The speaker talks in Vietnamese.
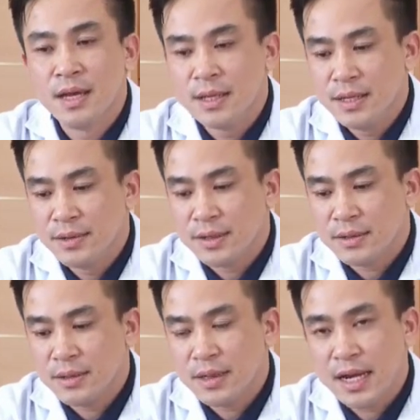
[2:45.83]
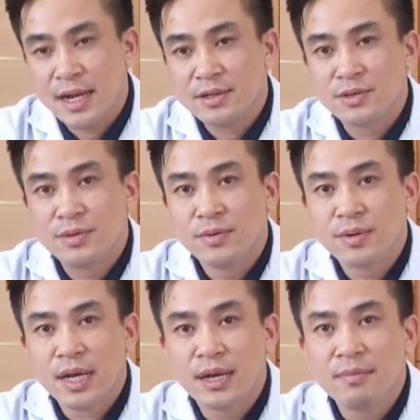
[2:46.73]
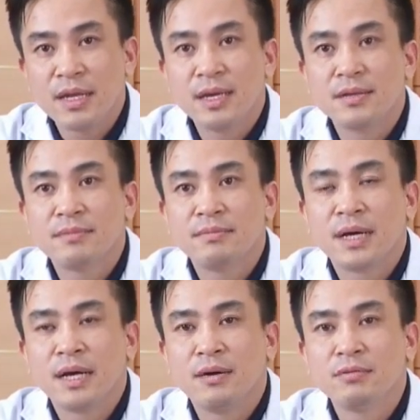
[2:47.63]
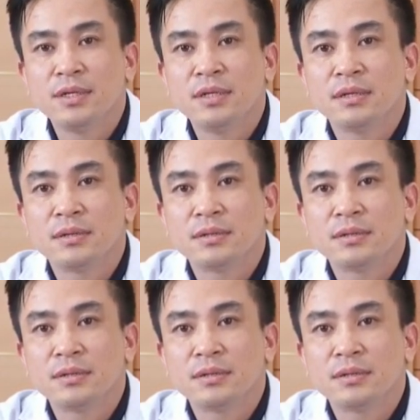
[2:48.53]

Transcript: thì đại đa số các cái bệnh nhân mà ung thư uh,